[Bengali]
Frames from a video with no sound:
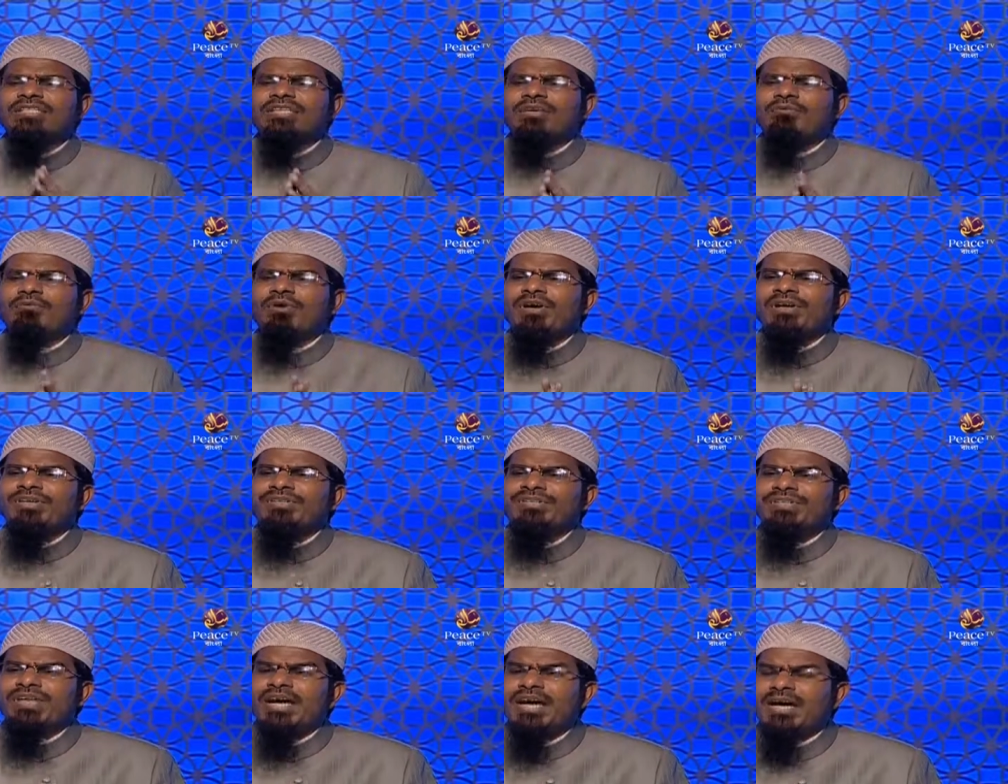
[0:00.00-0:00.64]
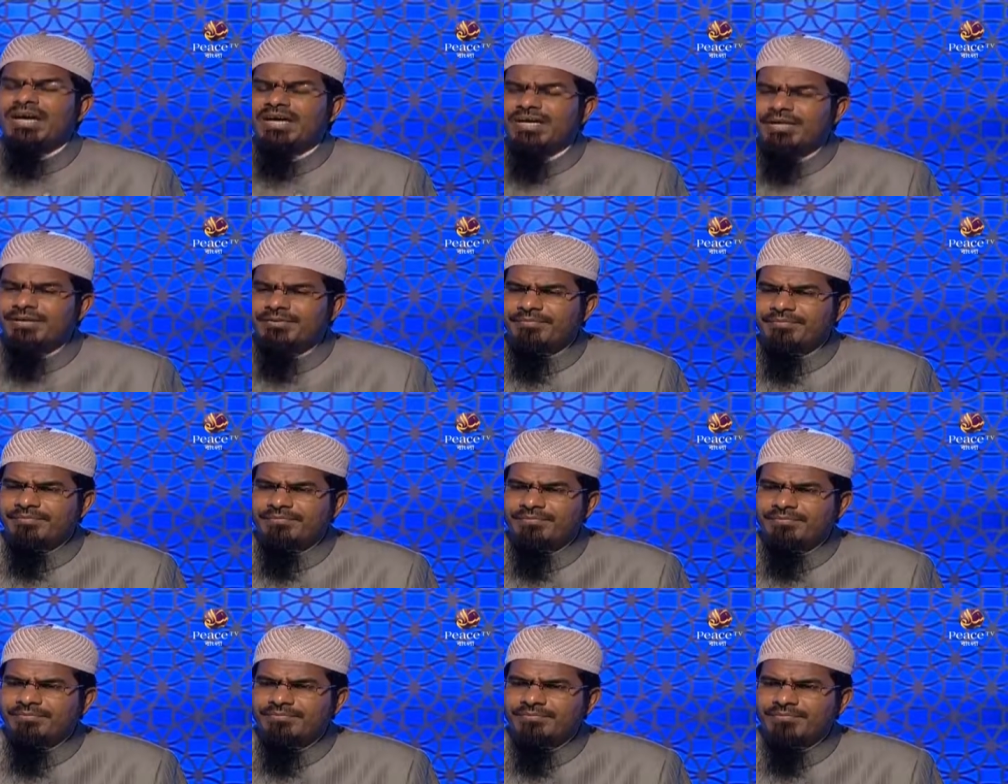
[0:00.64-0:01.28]
সওয়াইতা
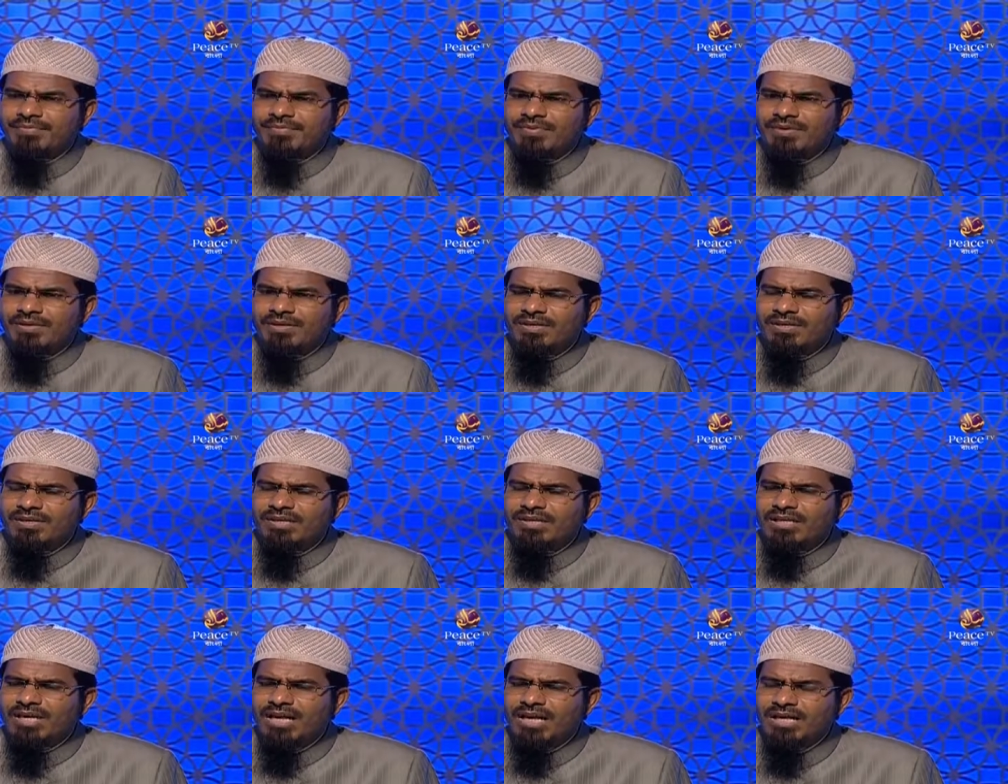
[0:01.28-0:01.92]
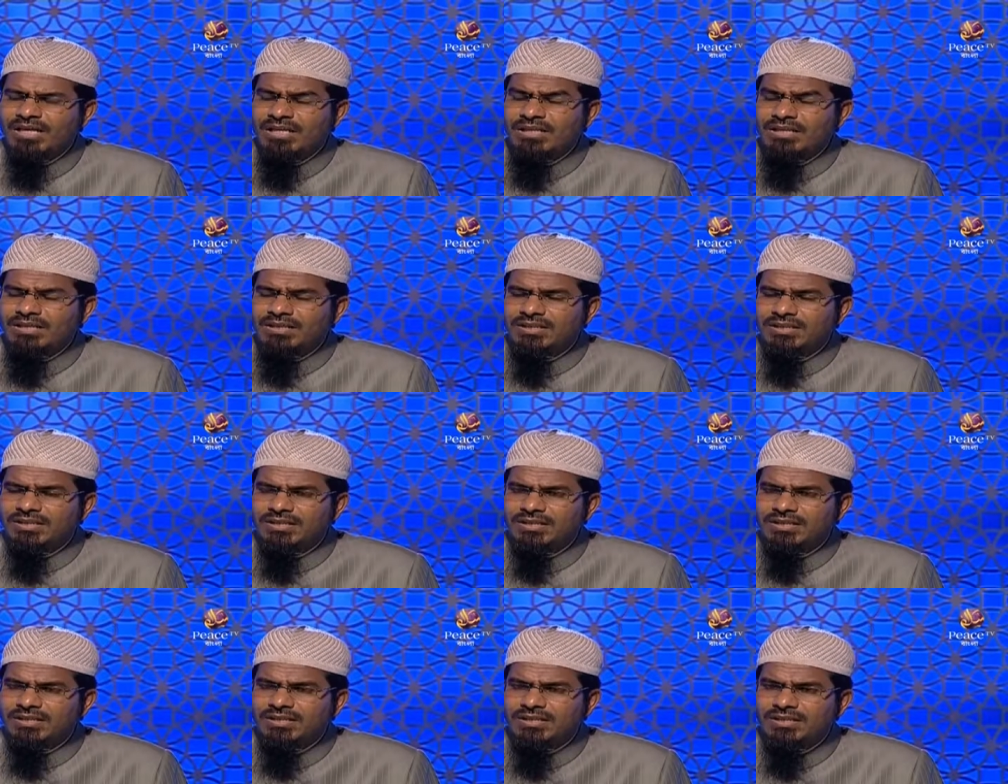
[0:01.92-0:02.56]
হে আলী
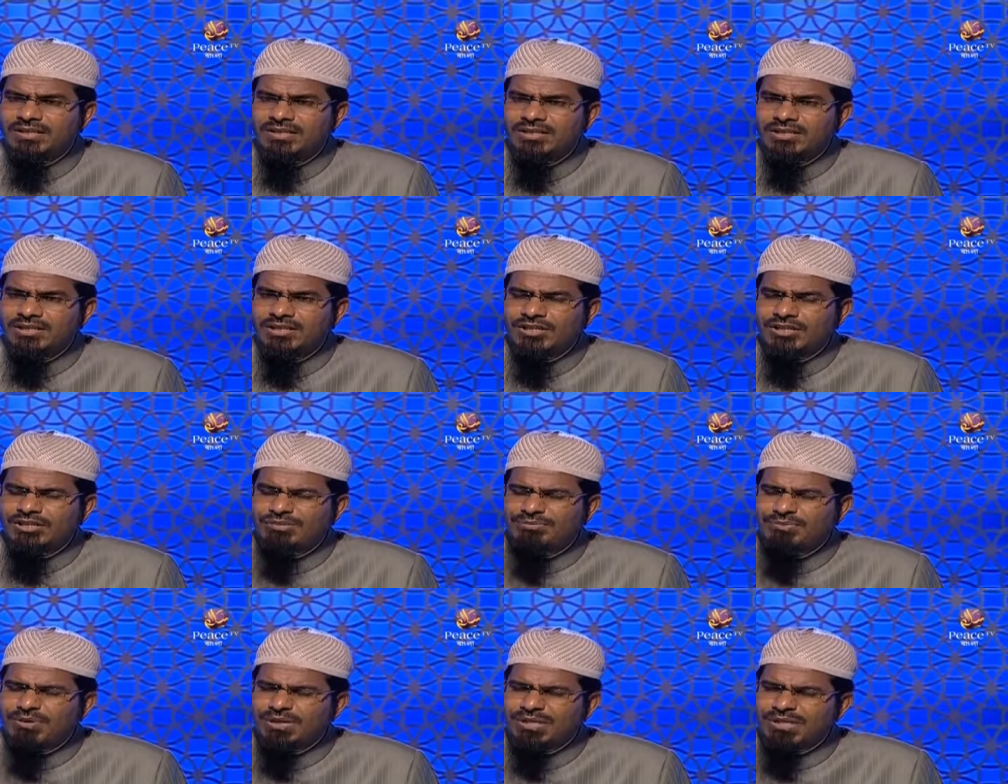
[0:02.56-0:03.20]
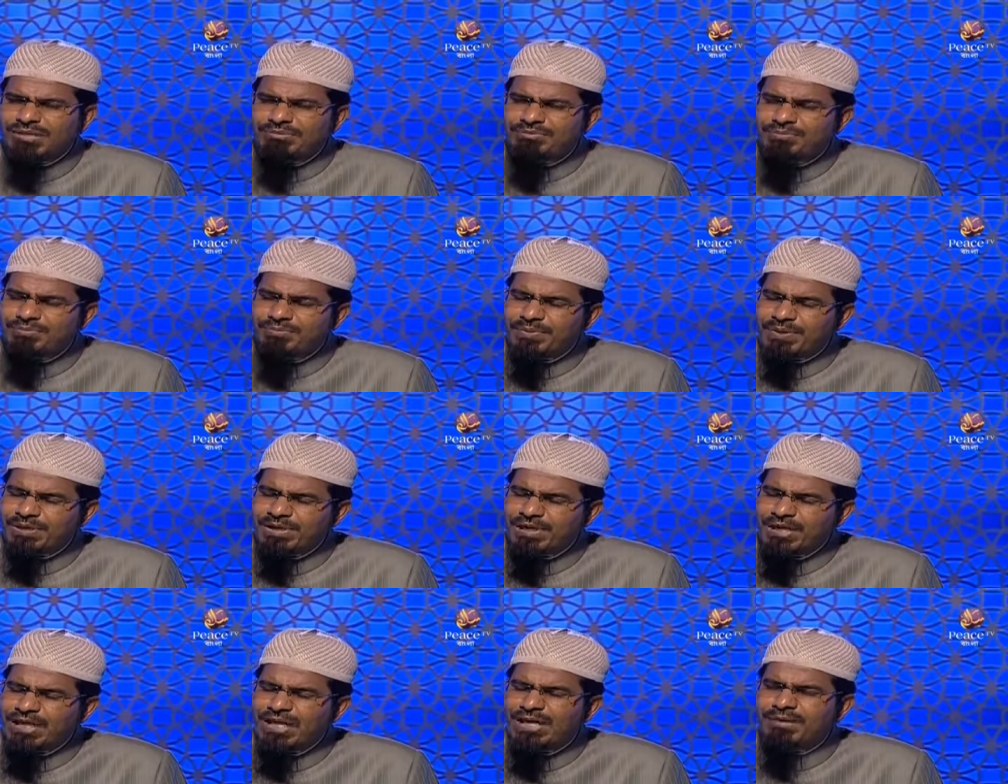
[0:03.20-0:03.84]
তোমাকে আমি
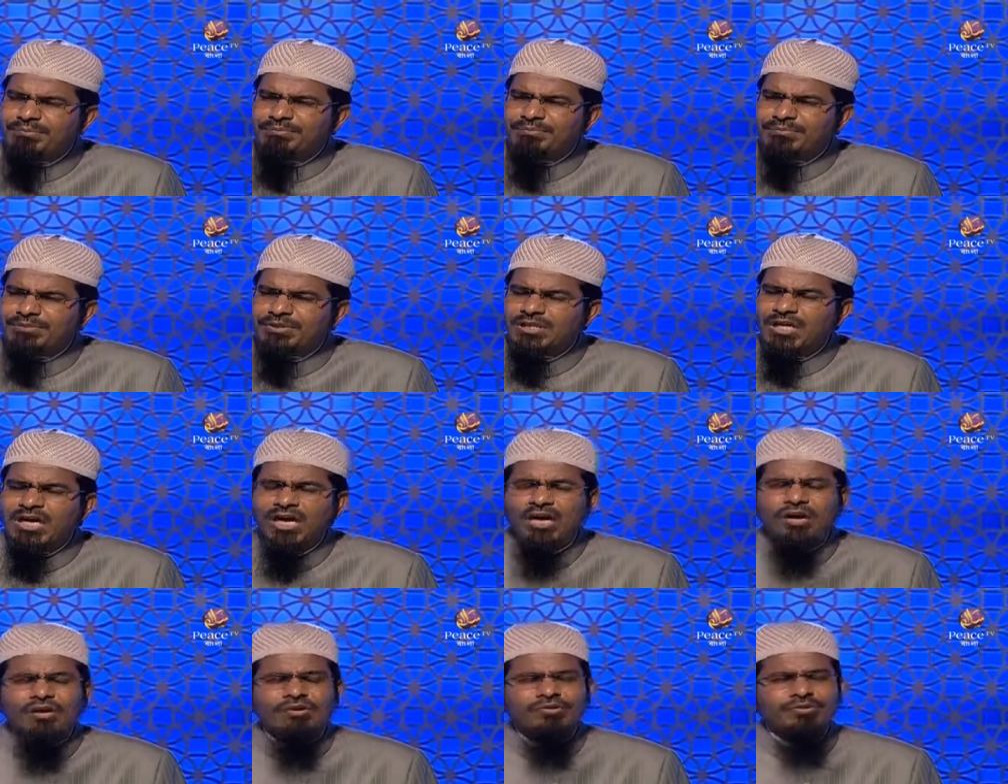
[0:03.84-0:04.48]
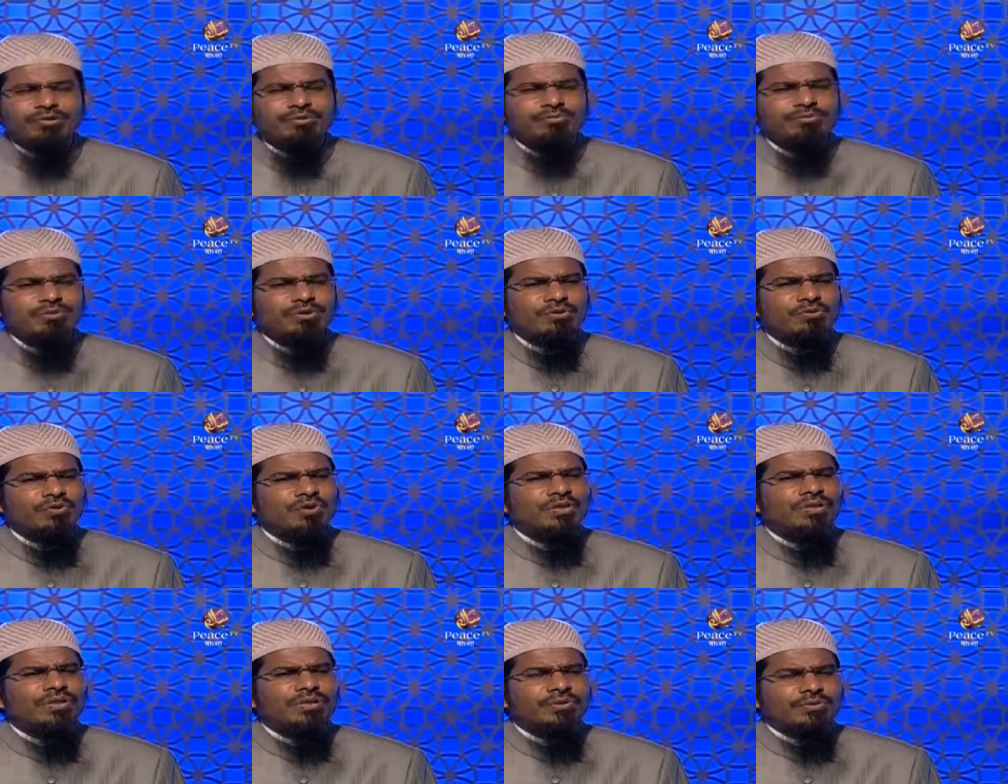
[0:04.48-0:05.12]
পাঠালাম যাও তুমি
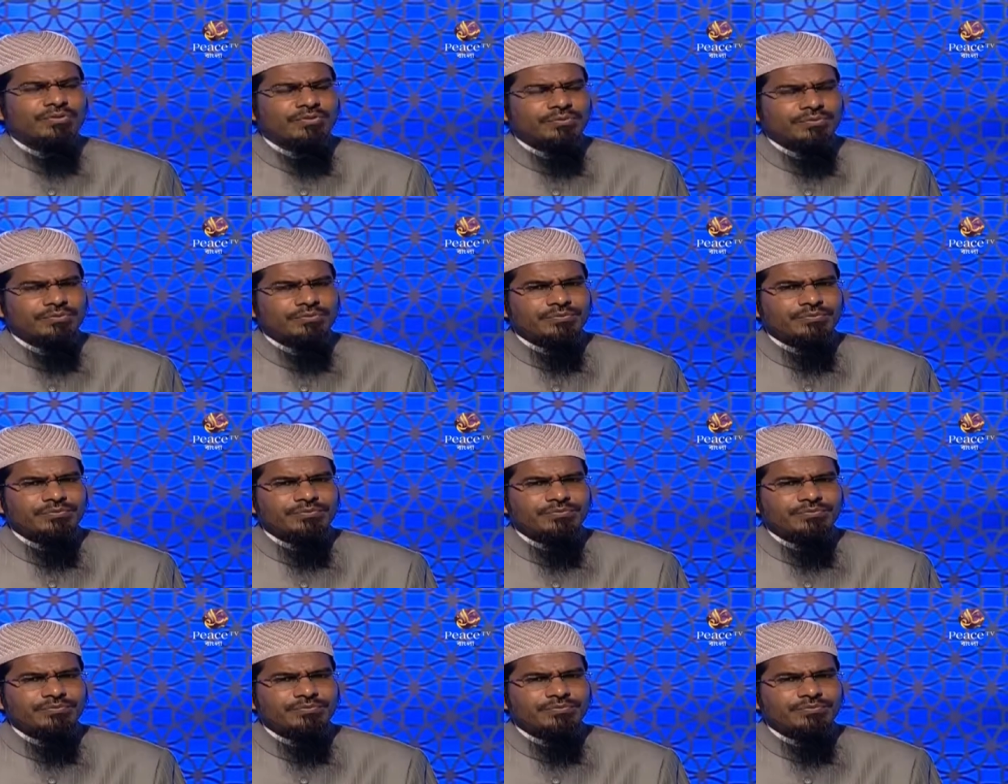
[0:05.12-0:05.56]
ঘুরে দেখো